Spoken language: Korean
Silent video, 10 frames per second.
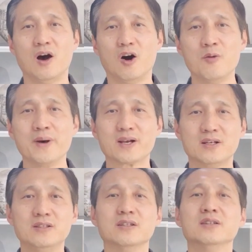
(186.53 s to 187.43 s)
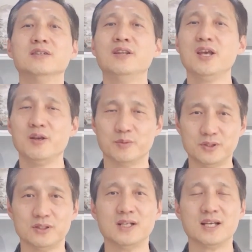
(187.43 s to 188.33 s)
얼마나 큰
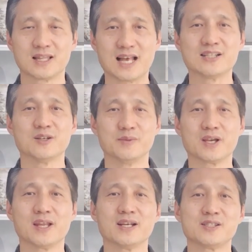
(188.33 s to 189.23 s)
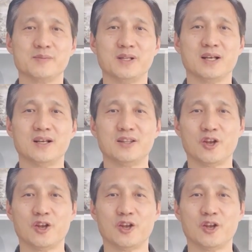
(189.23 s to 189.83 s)
은혜임을 다시 한번 깨닫습니다.